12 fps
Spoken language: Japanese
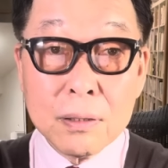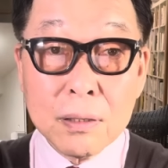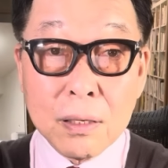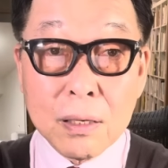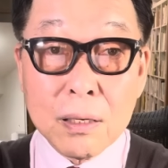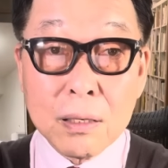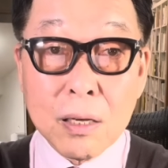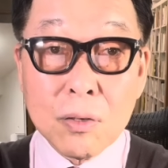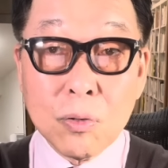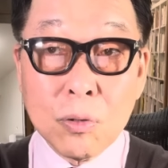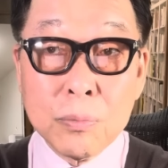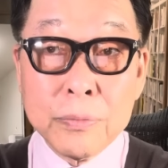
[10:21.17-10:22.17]
だから結
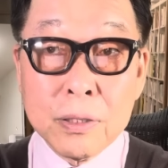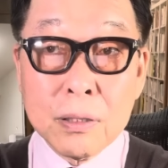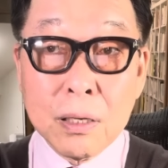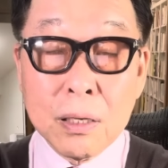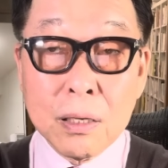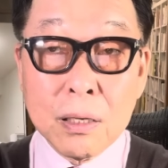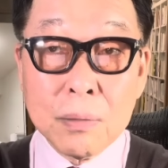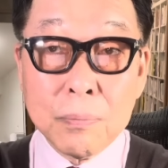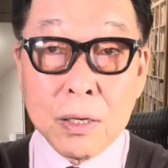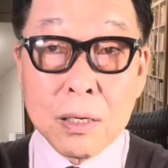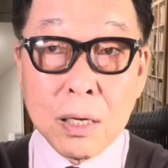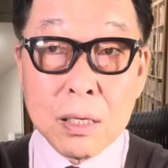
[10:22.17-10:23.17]
構みんな、
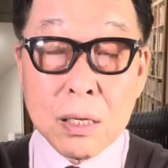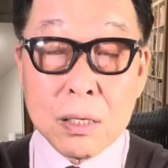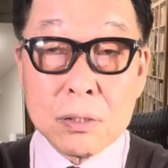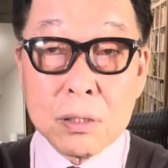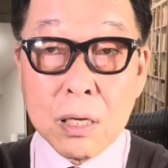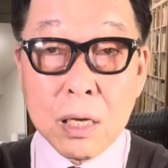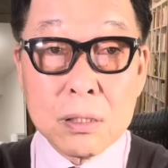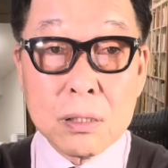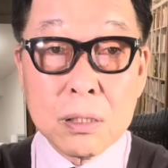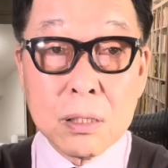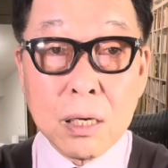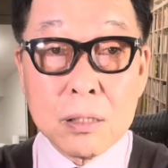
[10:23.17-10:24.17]
まあ、買い出しに
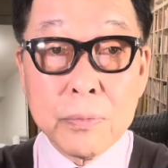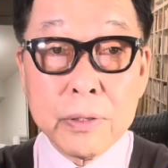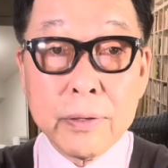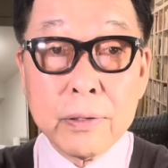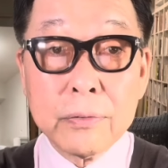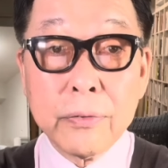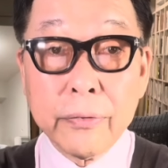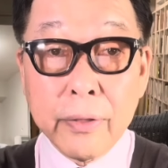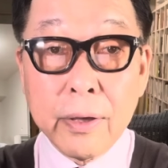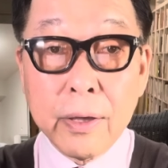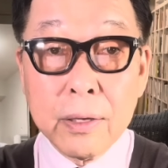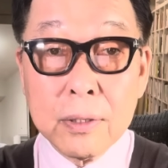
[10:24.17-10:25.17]
走り始めてるの
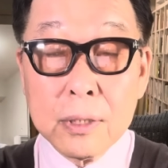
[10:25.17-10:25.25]
で、